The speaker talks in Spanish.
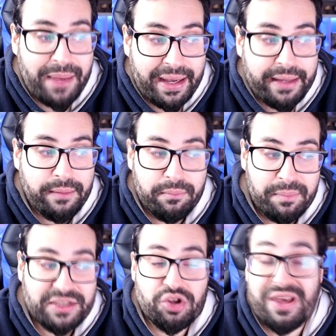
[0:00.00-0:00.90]
pague
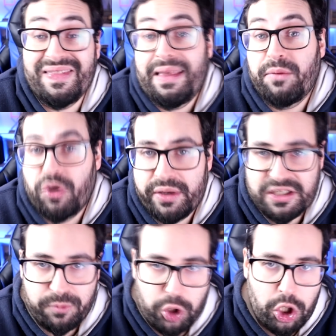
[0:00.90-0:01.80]
más de 80
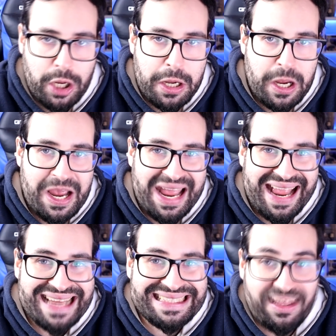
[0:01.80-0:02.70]
millones por
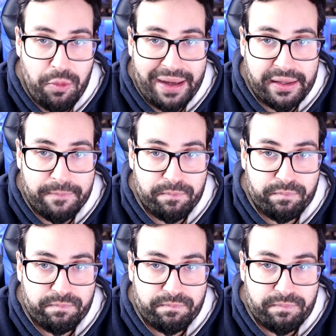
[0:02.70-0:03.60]
Sadio Mané.
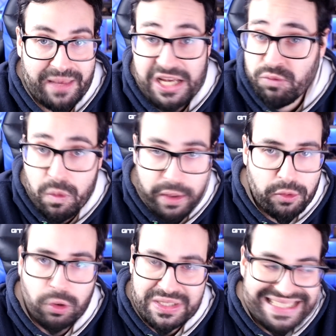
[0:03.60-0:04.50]
¿Es muy
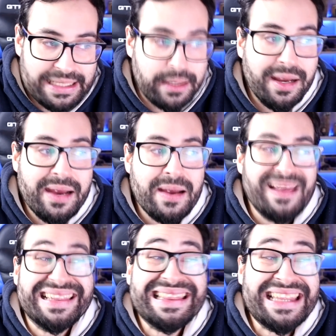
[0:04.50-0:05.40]
bueno? Sí.
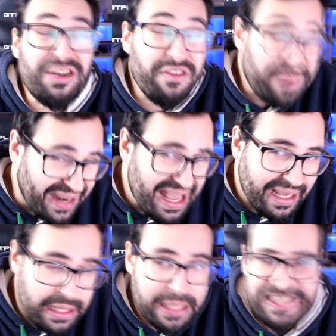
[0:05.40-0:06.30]
¿Triunfaría
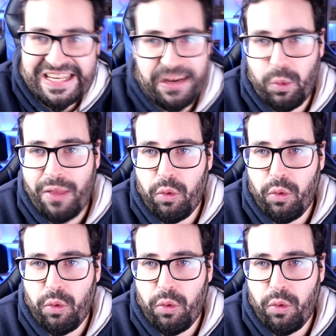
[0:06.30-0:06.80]
aquí? Sin ninguna